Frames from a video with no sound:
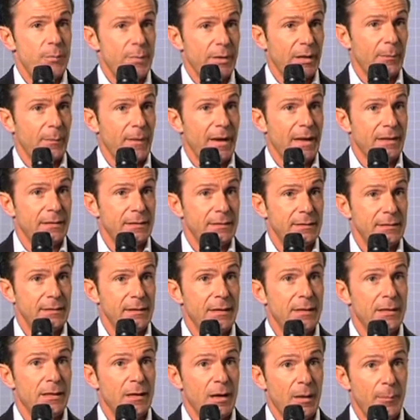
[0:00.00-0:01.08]

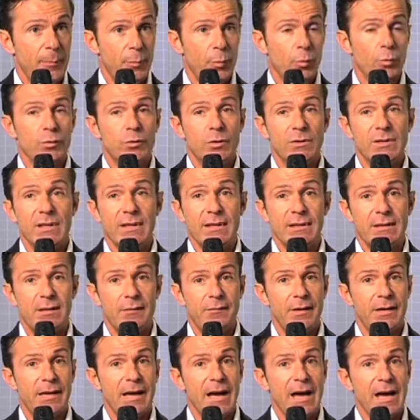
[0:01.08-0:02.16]
permette appunto di
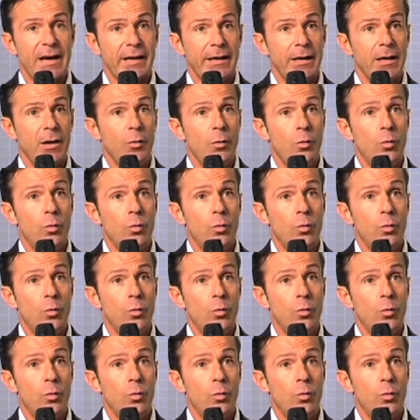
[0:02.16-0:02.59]
identificare